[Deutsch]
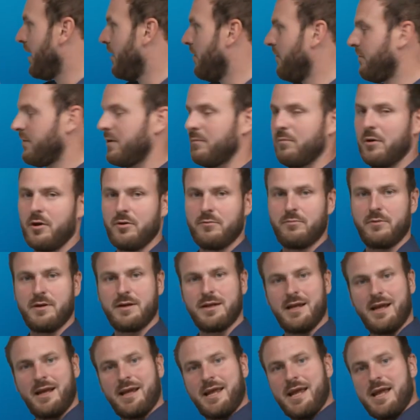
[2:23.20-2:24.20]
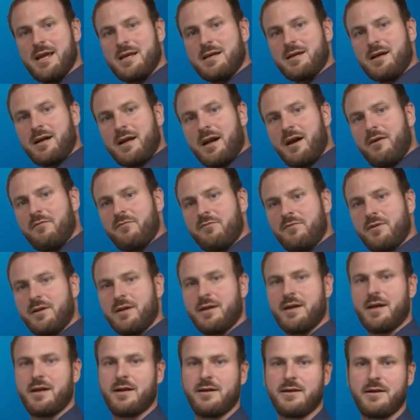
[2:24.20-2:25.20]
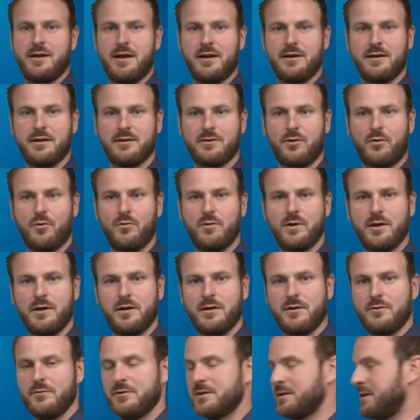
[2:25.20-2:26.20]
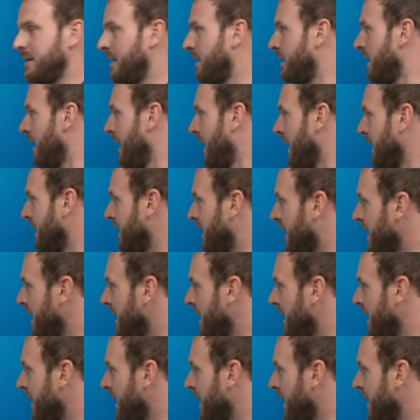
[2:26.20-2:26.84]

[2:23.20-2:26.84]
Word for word: aufgebaut wird, eine Gegenkraft gegen die Elektronen induziert, die